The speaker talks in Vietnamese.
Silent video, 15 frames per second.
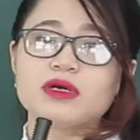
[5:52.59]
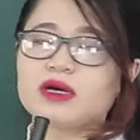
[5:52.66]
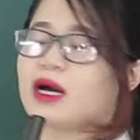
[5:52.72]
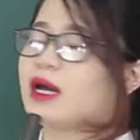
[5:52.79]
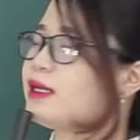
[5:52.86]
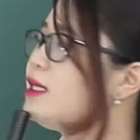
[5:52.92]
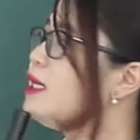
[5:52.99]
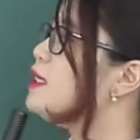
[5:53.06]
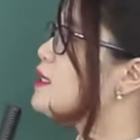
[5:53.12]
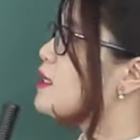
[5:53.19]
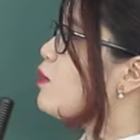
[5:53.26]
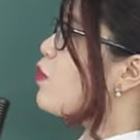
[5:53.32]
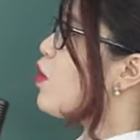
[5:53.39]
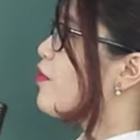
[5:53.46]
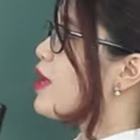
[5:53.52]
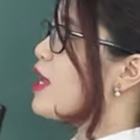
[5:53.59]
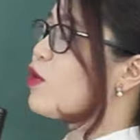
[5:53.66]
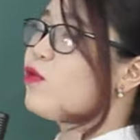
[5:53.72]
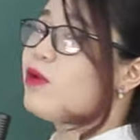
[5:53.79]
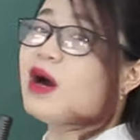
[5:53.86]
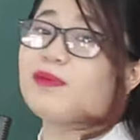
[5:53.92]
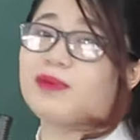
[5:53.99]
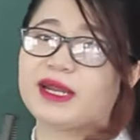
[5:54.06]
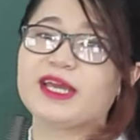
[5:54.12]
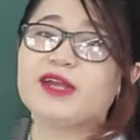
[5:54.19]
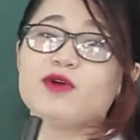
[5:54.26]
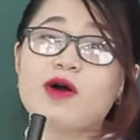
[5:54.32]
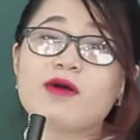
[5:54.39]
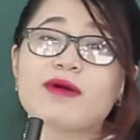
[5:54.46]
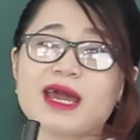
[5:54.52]
Đấy, nhìn trông có vẻ cũng hợp lý
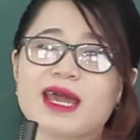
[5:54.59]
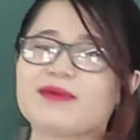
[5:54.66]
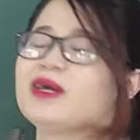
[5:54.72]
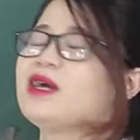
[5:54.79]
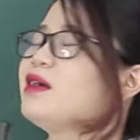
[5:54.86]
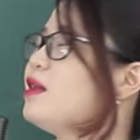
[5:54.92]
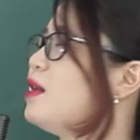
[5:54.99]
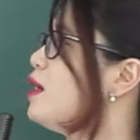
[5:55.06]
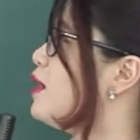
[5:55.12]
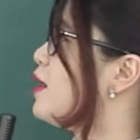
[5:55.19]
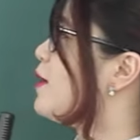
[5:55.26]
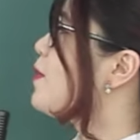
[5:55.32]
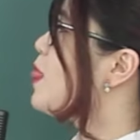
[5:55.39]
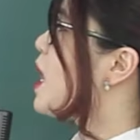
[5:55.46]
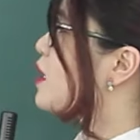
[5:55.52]
đúng không em? Đấy.